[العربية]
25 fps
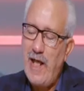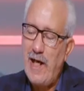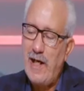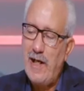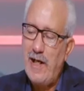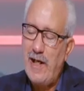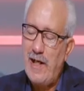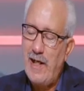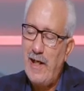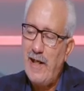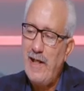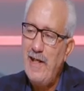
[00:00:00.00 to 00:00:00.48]

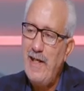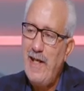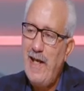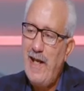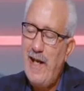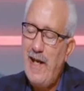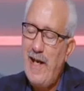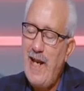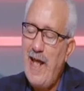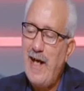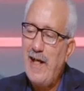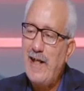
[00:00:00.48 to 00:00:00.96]
شرف ليا والله يا
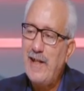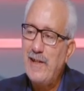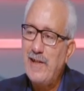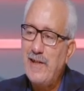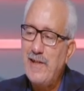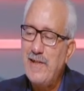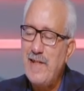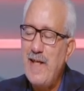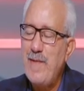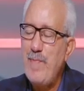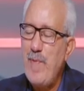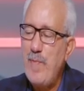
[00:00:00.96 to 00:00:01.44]
كابتن
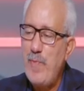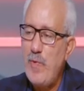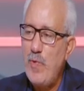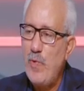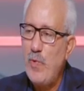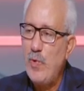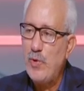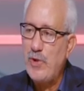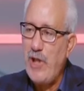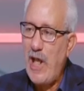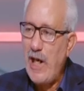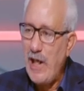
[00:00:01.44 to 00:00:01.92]
شرف ليا زي ما
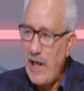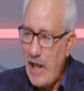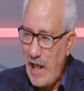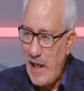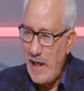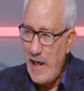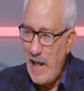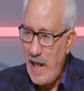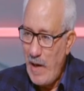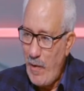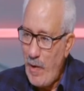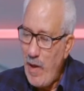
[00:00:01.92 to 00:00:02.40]
بيقولوا
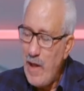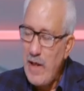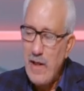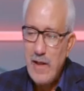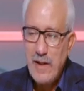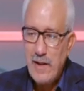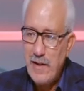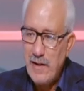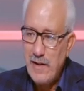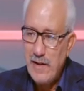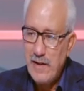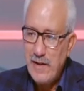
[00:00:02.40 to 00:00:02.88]
طلع الهوا
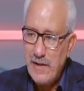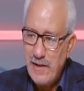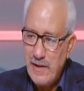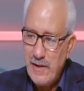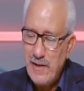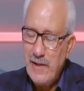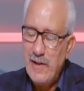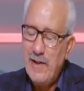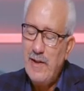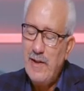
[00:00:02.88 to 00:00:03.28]
حبيبي يا